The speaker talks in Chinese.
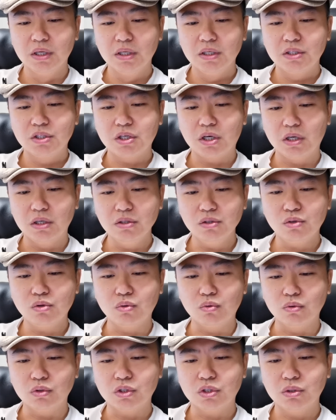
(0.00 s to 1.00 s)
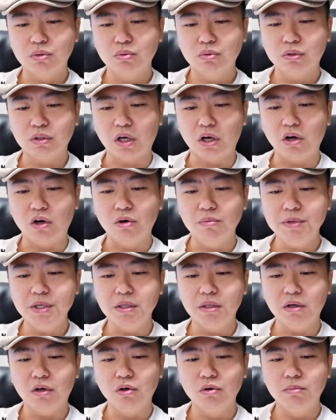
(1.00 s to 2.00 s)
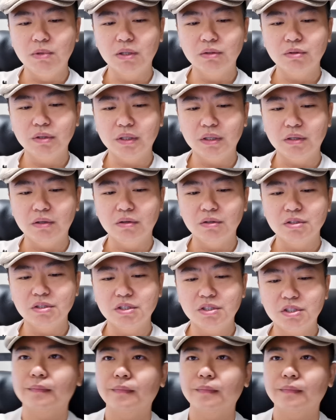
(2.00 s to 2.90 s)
惩处试图逃避欧盟对俄罗斯。